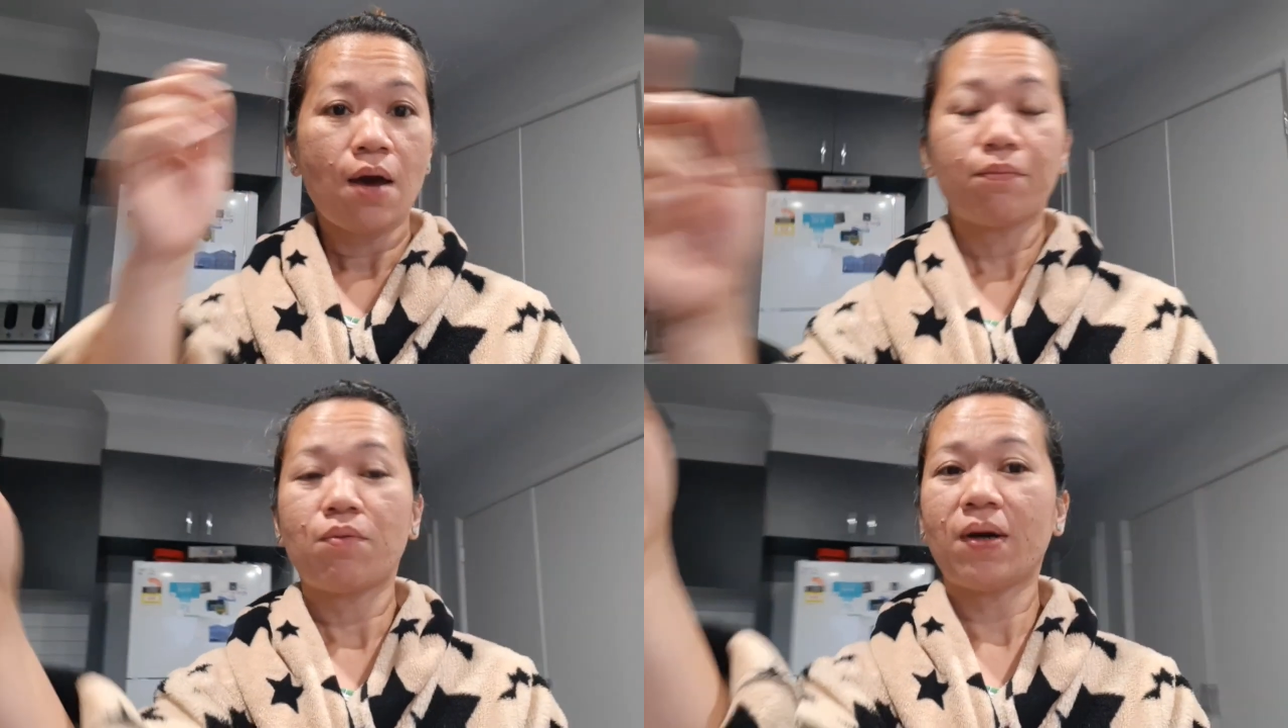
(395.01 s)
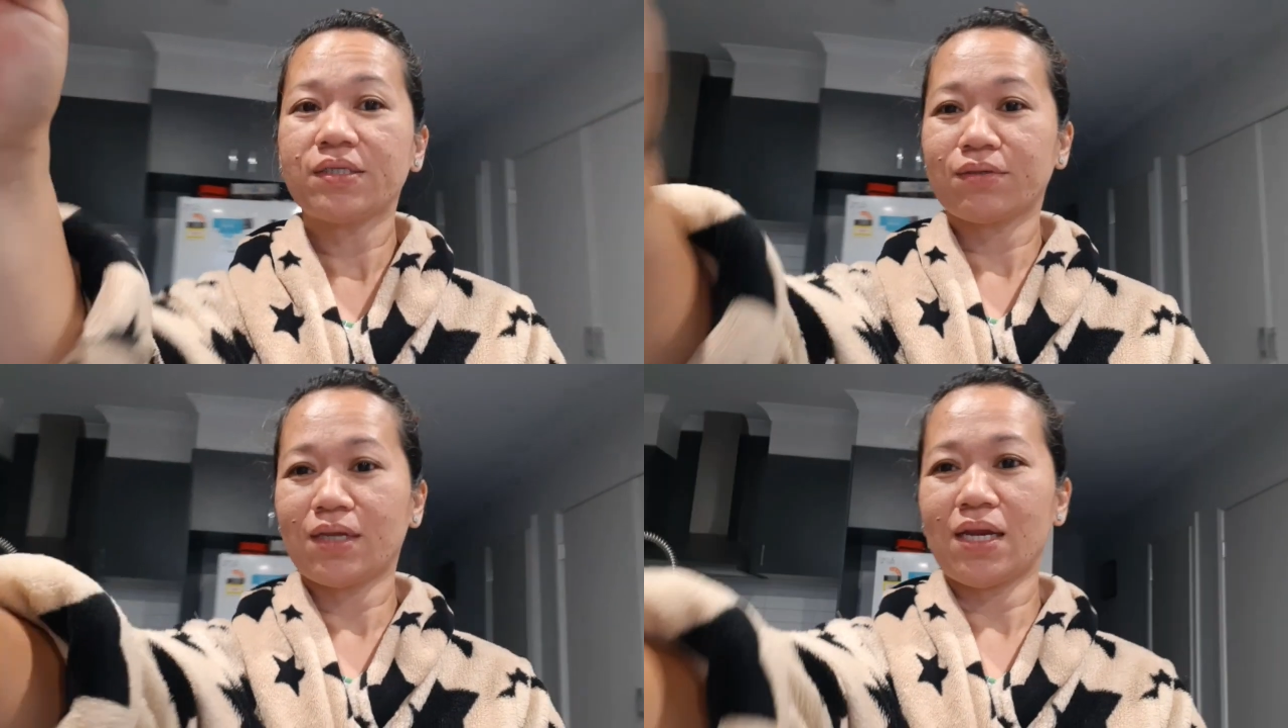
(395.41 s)

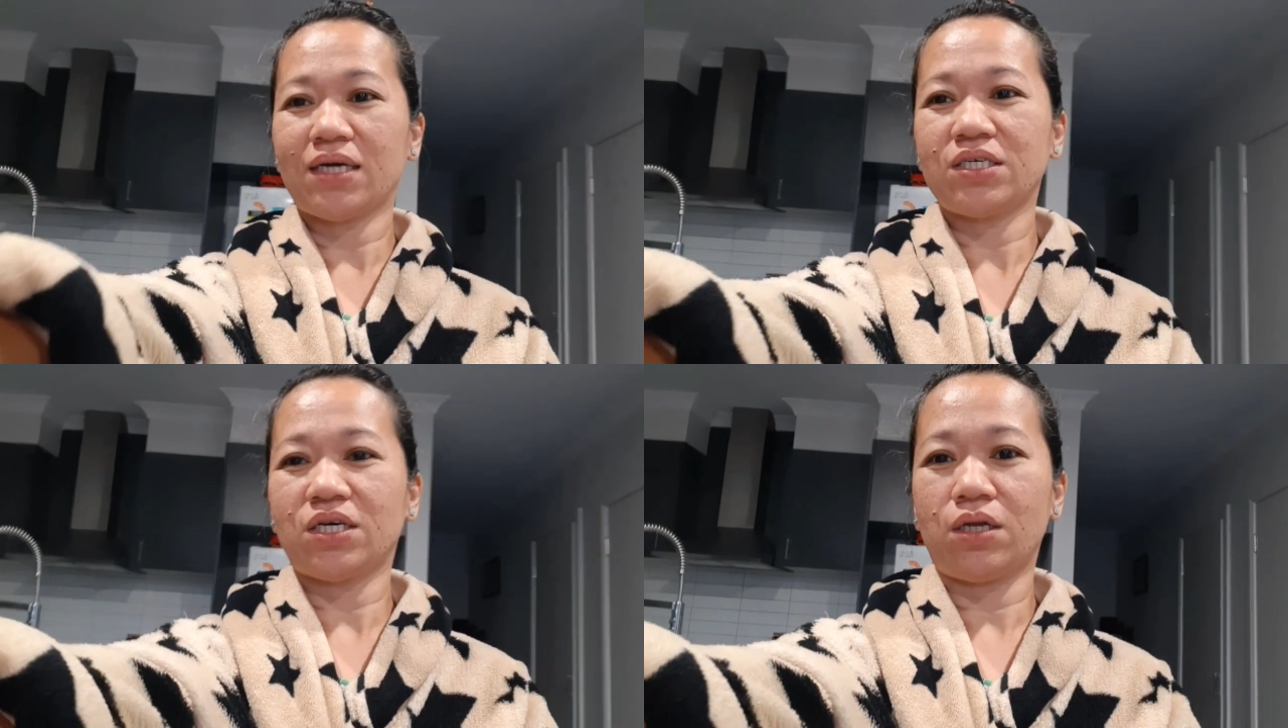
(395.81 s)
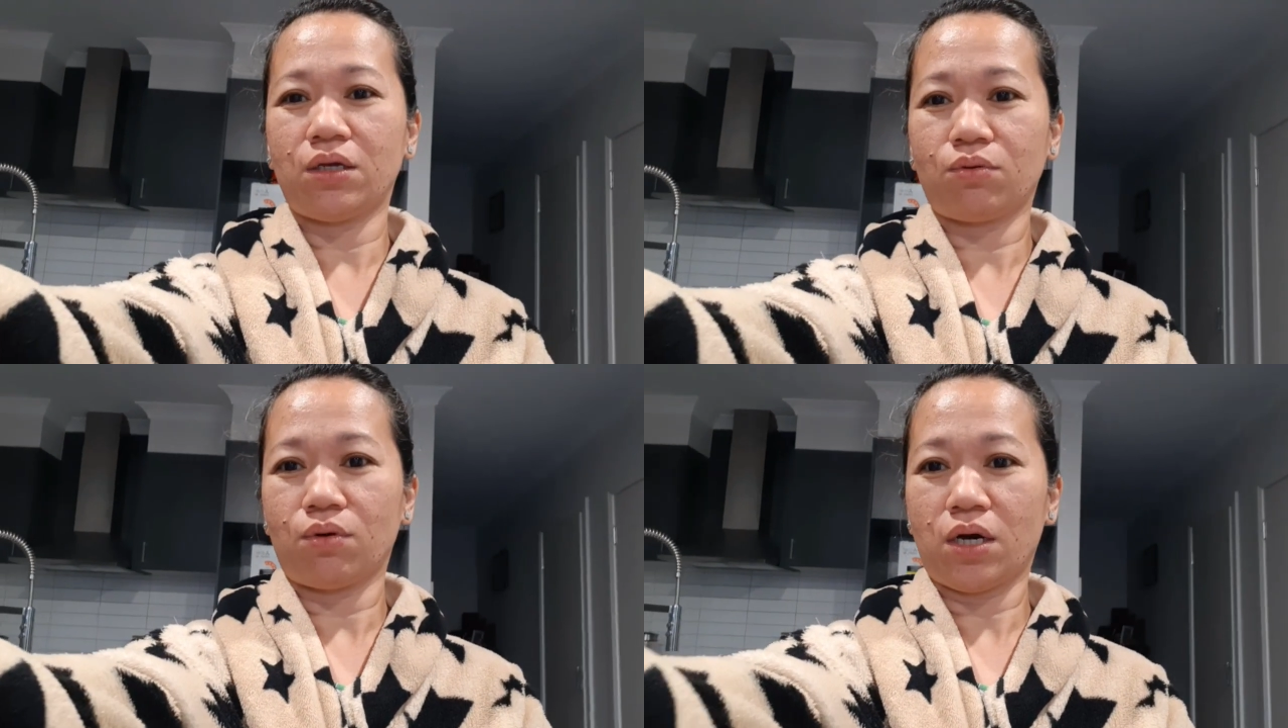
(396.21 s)
Pumasok talaga siya
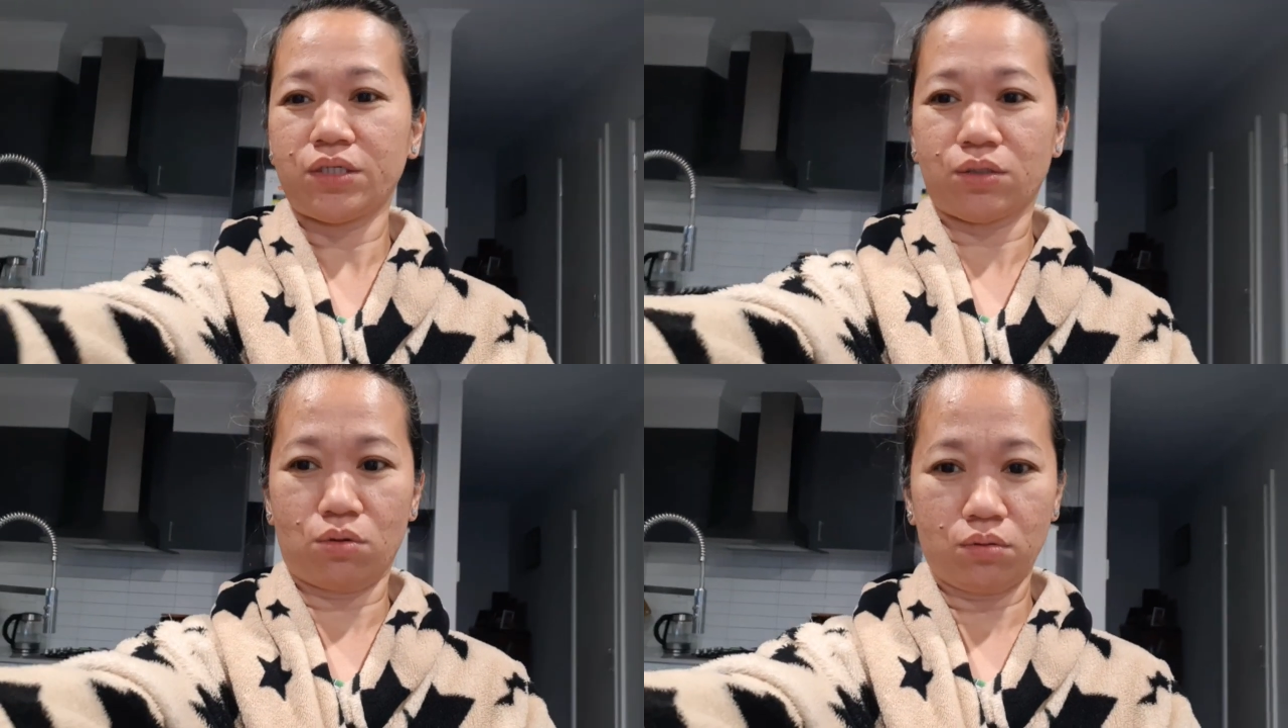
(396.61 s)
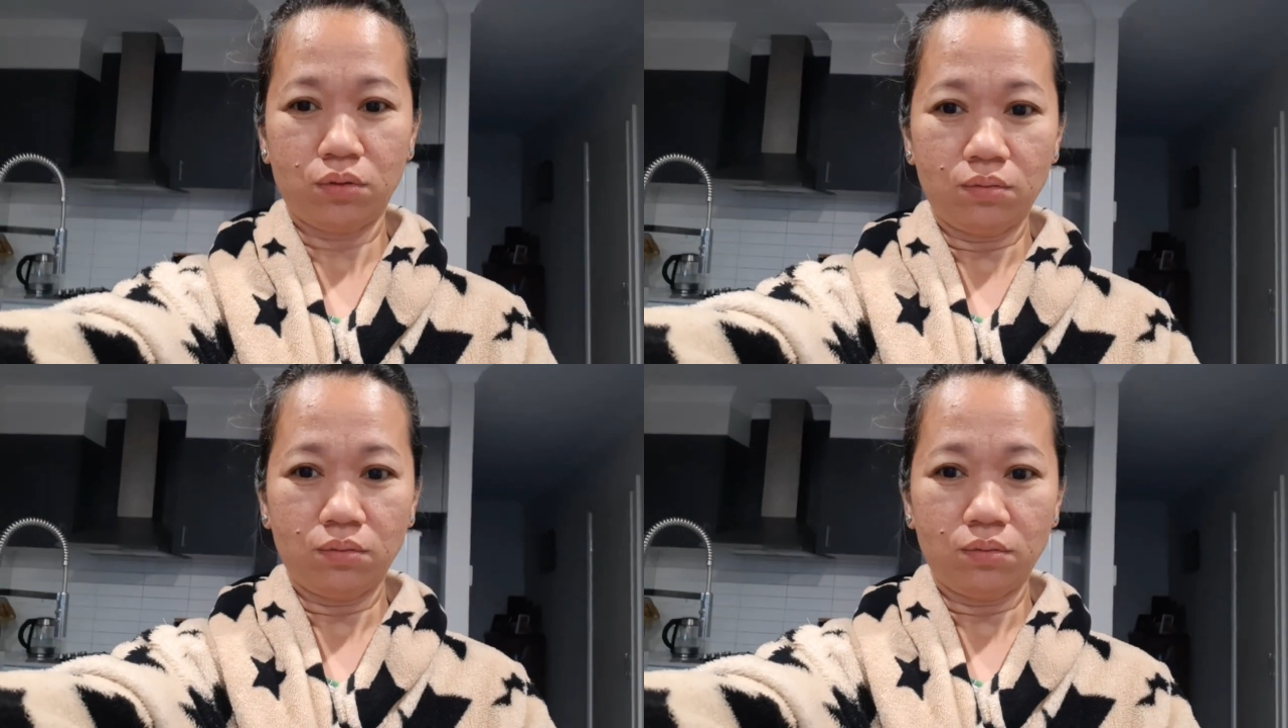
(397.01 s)
dito, guys, oh.